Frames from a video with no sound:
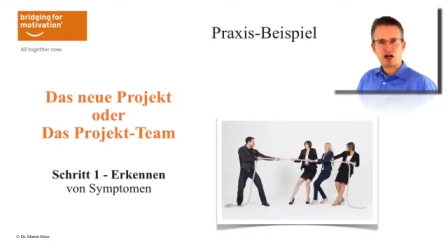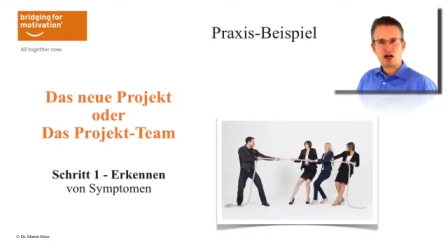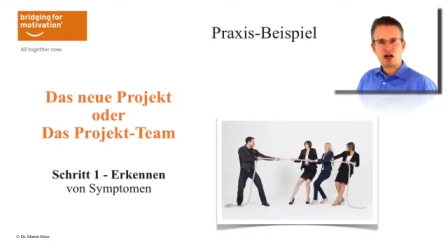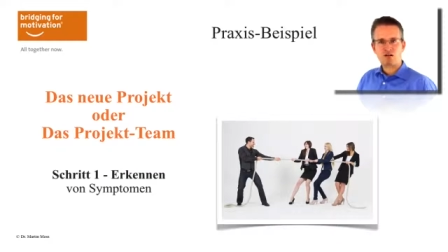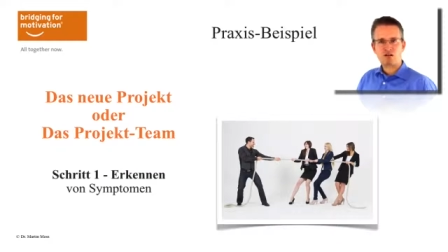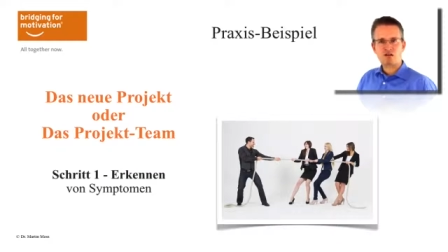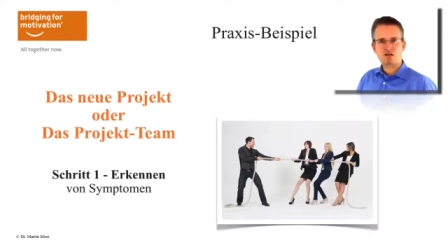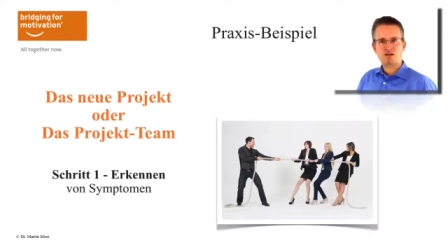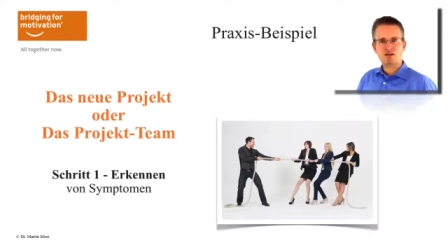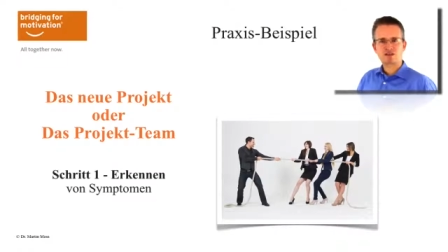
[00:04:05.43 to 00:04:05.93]

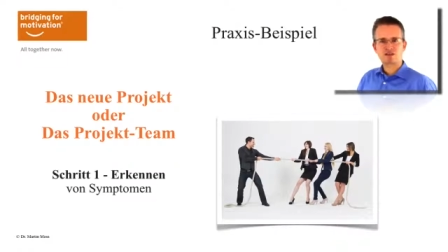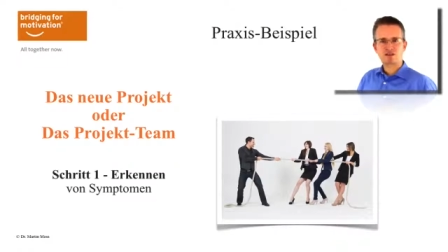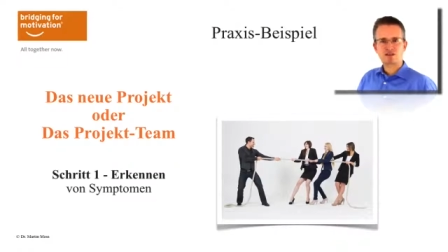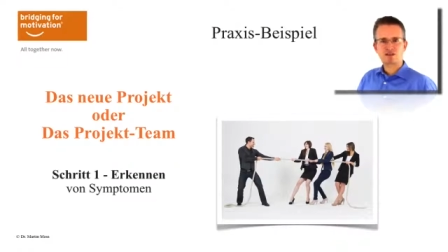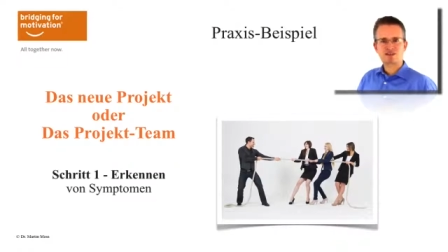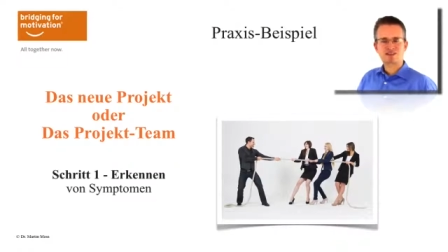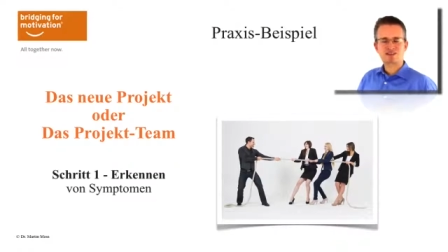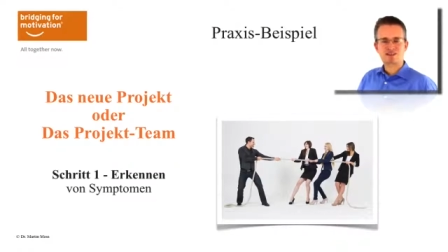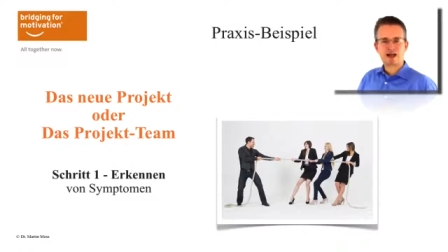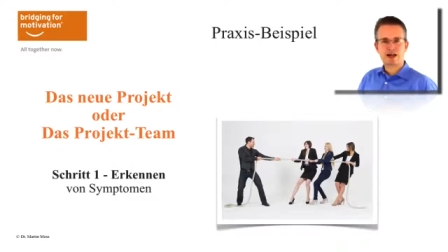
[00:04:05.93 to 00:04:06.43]
aber wie
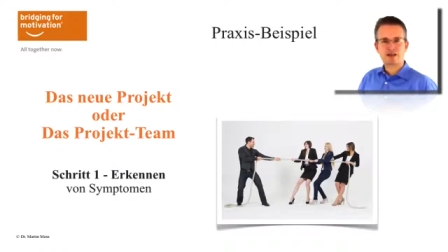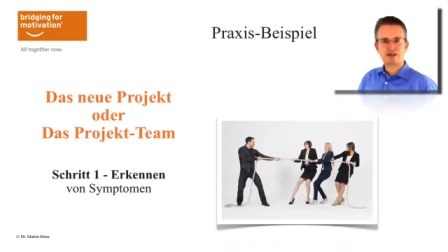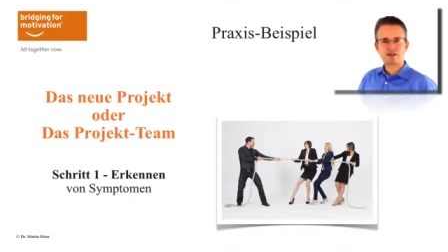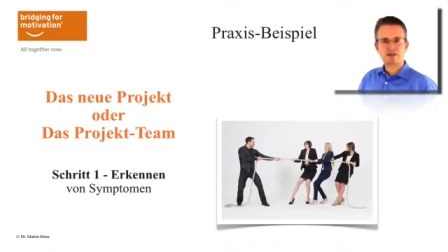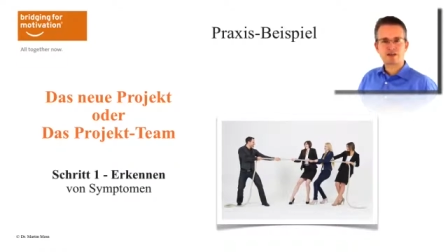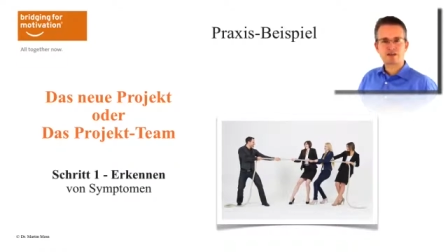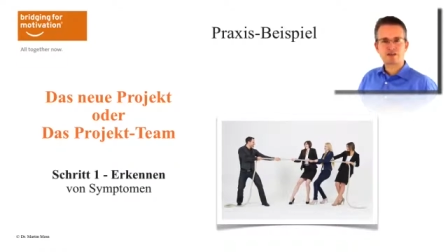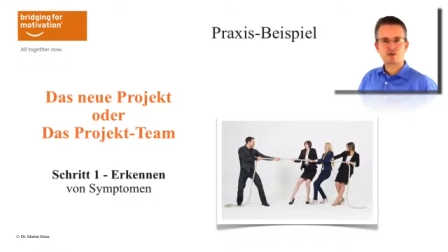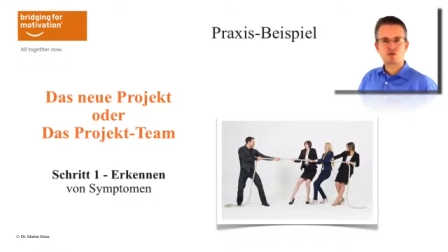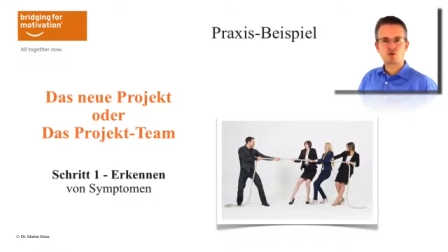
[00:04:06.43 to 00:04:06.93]
gesagt,
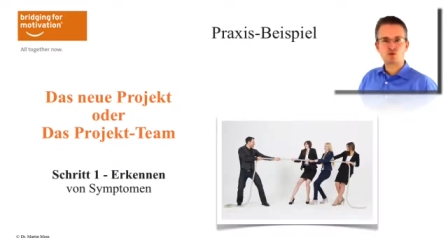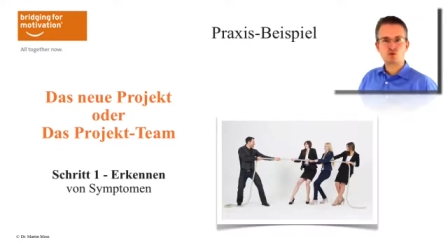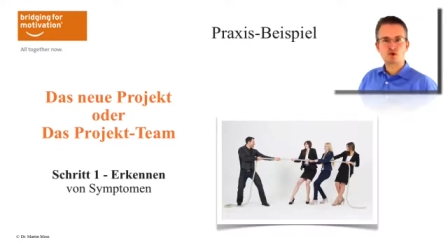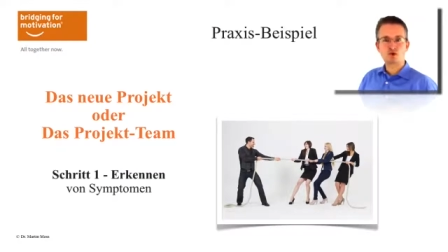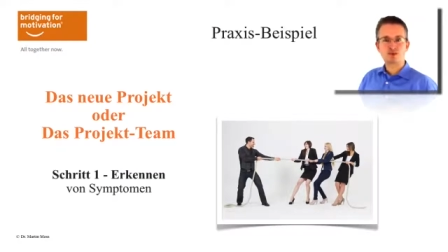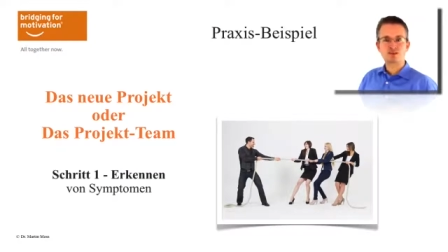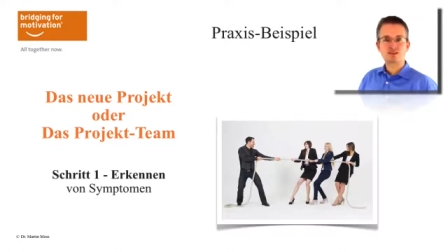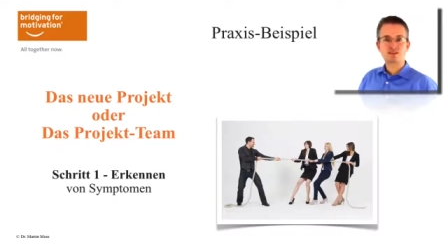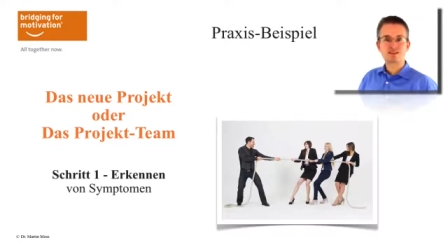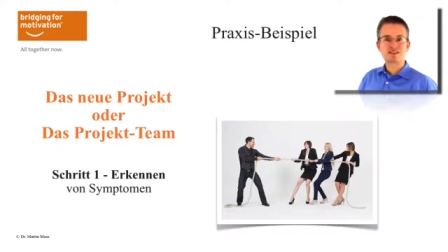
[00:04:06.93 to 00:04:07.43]
zeitlich
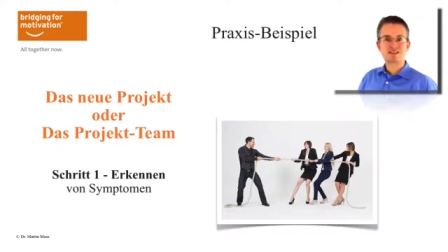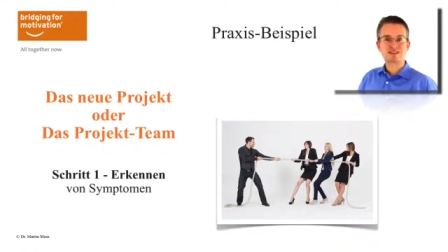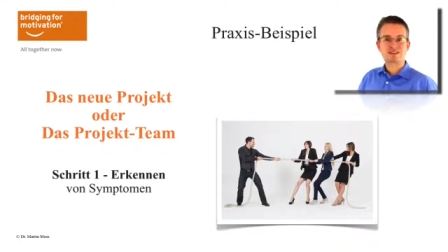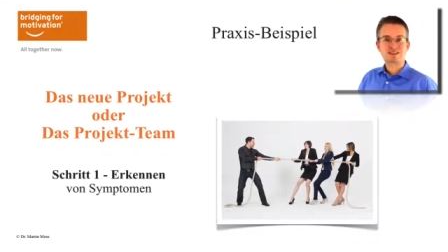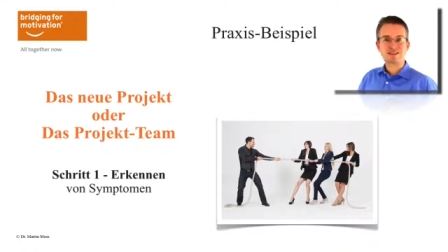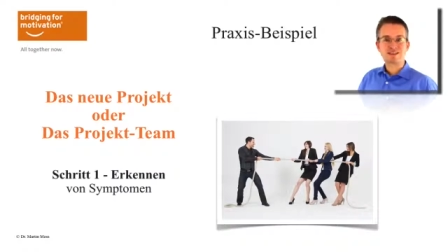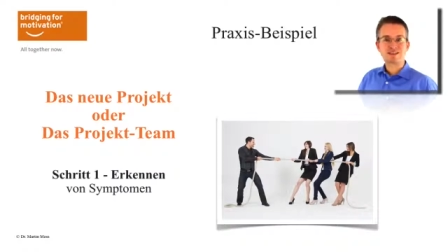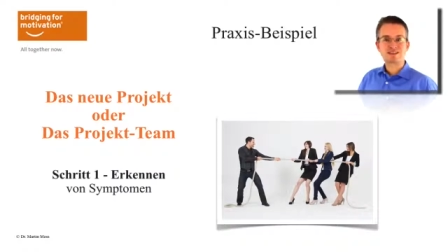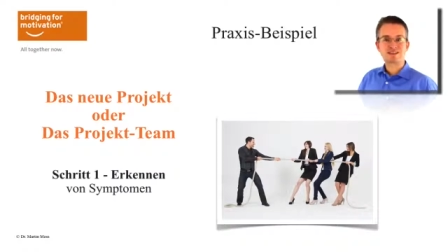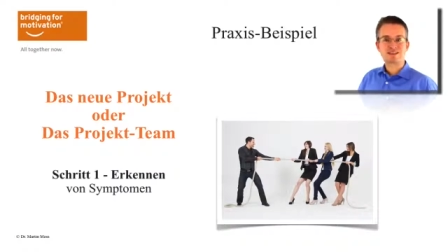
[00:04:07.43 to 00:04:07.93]
nur
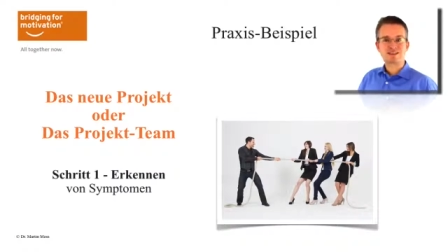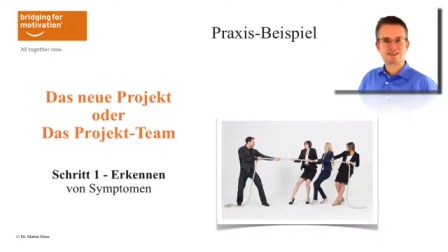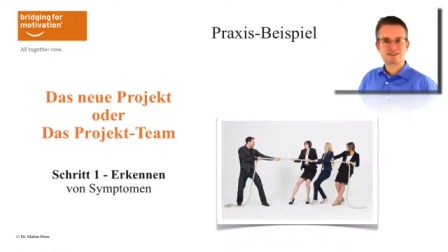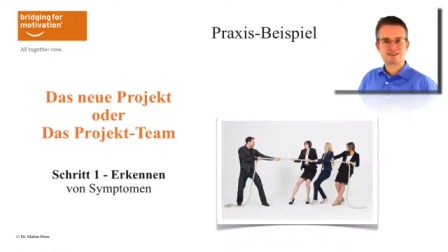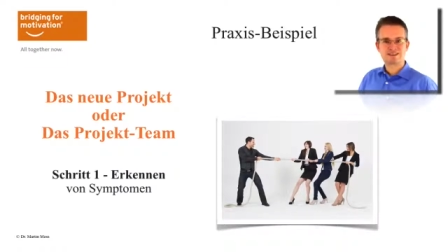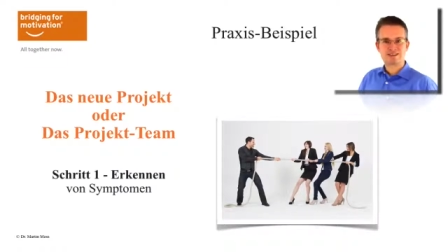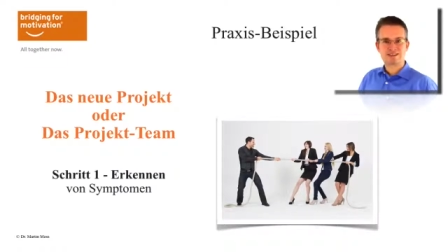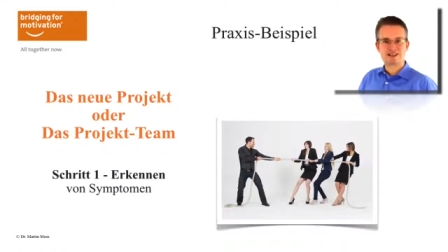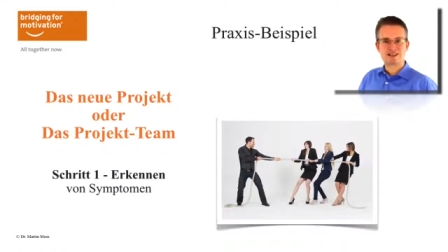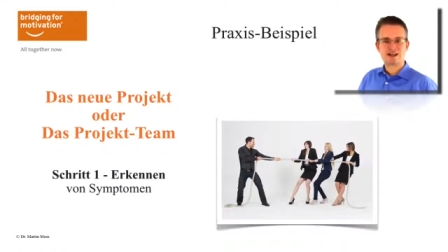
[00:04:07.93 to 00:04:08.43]
sehr,
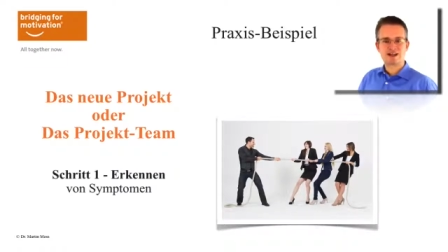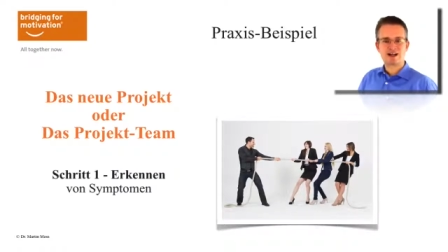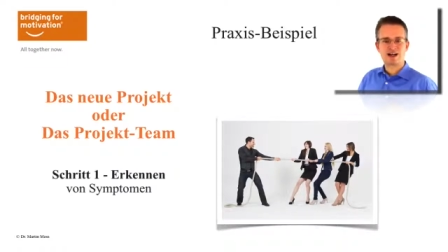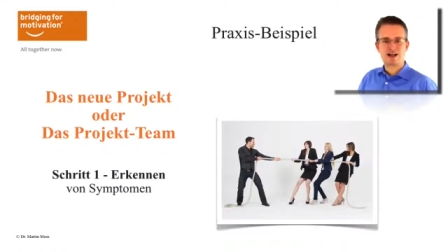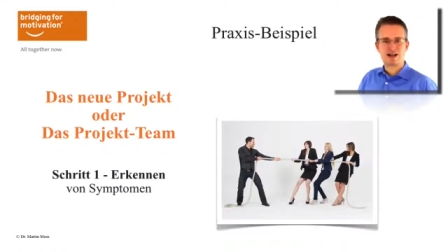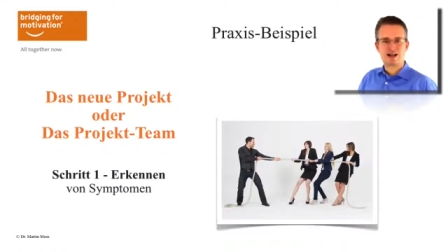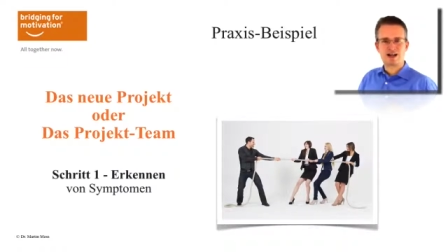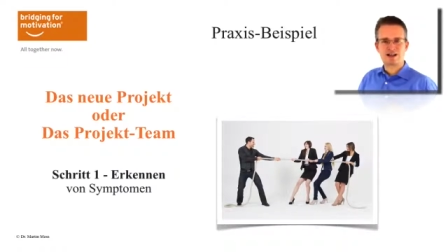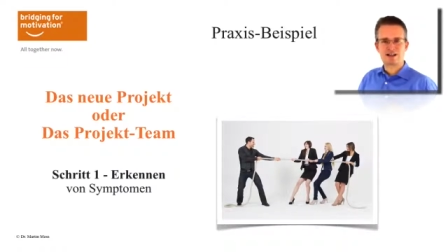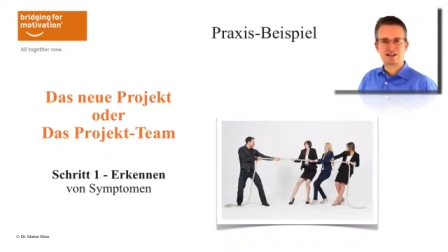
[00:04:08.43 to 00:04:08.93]
sehr
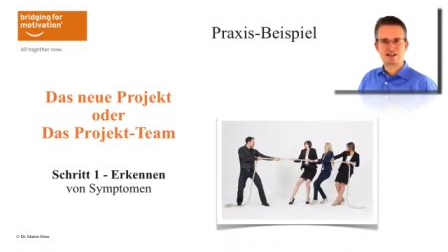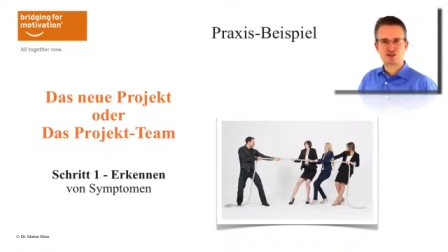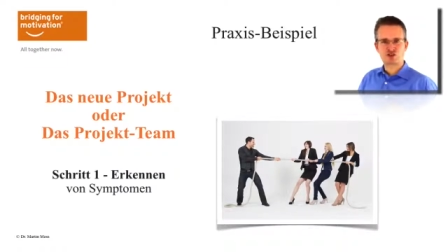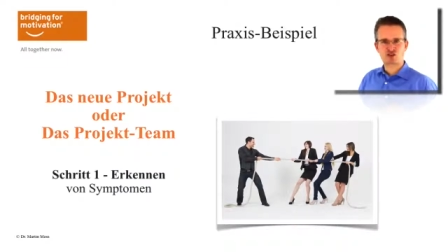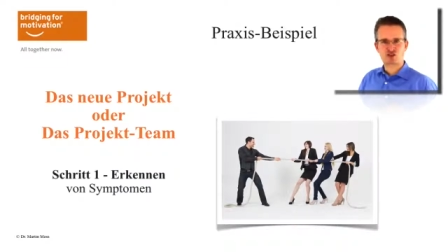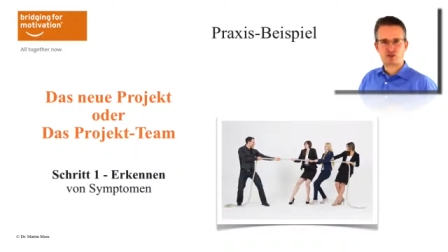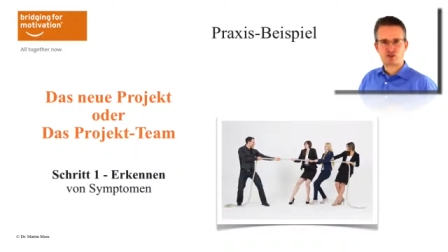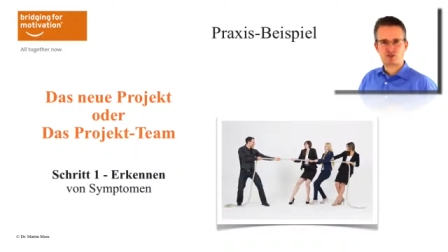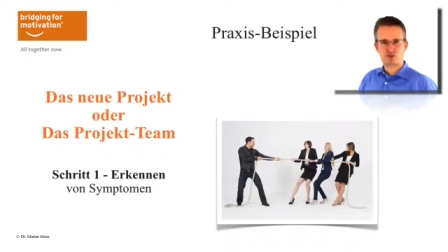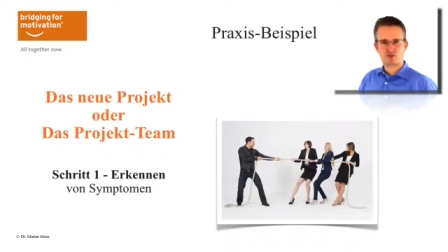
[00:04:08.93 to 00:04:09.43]

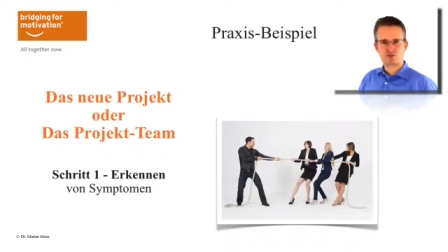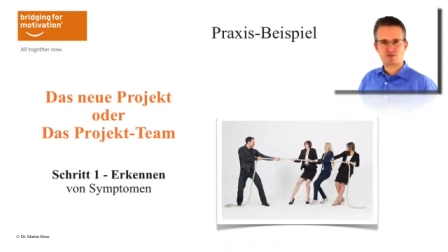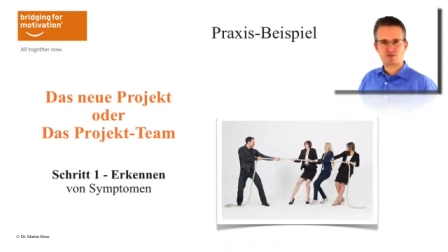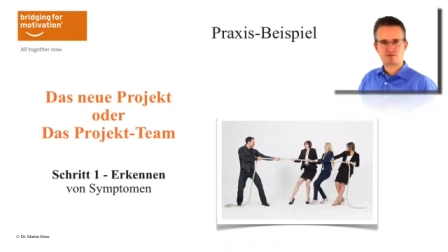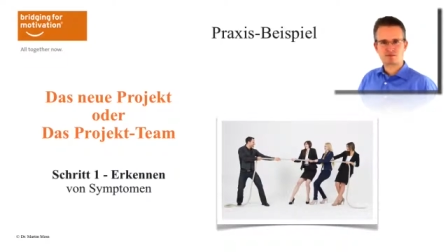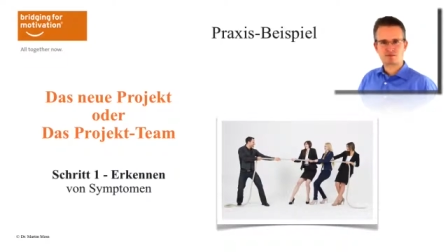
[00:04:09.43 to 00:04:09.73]
eingeschränkt.